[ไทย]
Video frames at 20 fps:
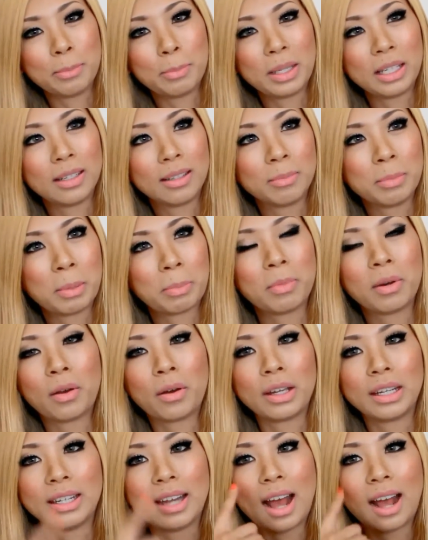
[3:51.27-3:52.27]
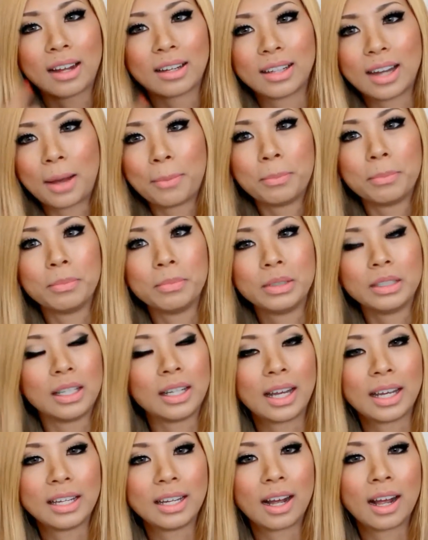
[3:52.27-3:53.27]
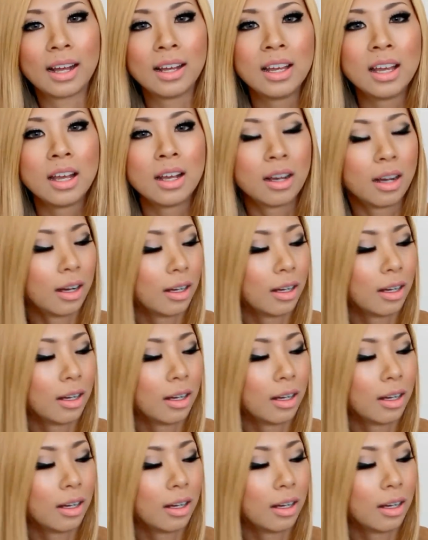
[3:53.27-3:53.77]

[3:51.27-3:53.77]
เป็นแบบรอยด่างดำหรืออะไรนะคะ